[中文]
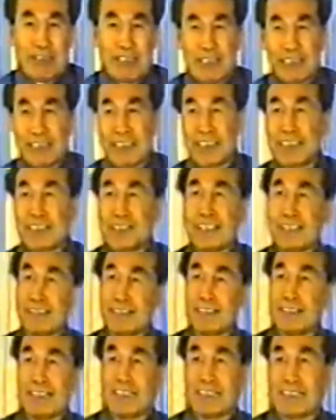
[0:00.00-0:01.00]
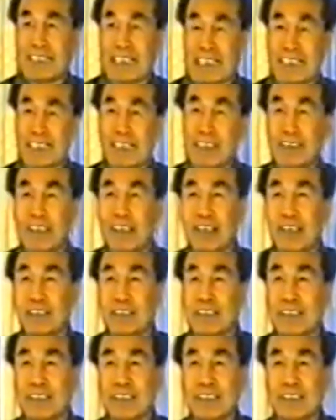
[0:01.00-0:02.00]
这这对我们这个不利，是吧？
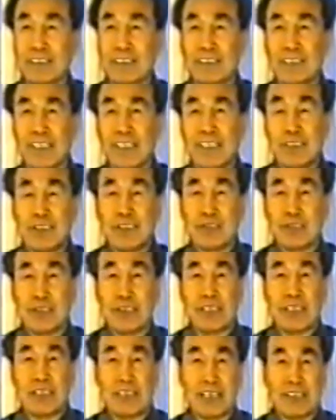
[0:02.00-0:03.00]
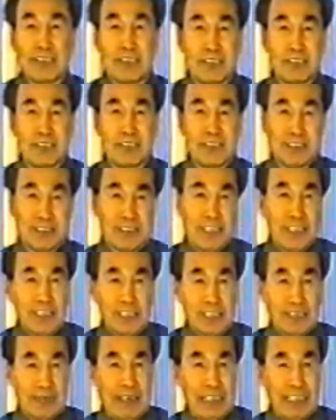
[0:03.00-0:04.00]
他说你你哪有好处？你那就是那局
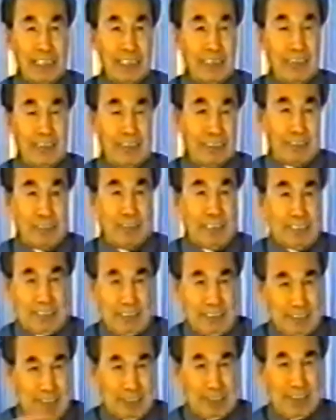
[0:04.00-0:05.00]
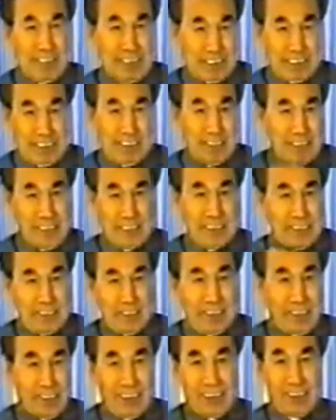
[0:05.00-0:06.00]
限哪有流？他他每天老往这儿发，
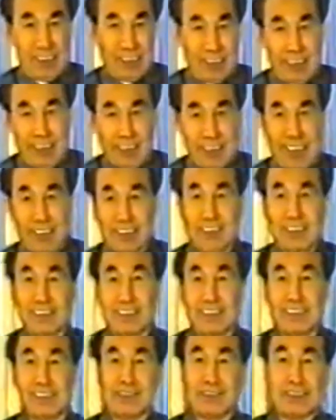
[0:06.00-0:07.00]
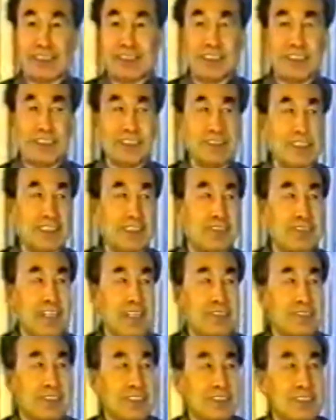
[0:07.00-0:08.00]
就是发就就在这儿，就在这儿，就在这儿，在
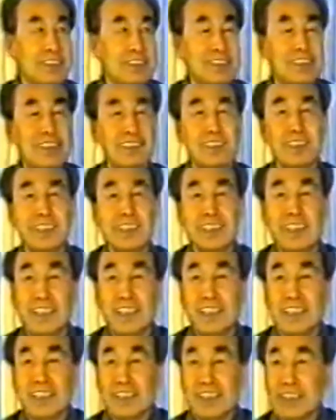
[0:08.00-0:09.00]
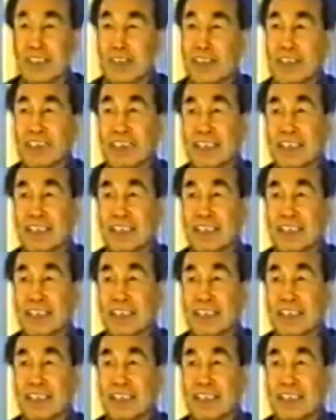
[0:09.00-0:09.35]
这儿发钱给你往那儿发不就是？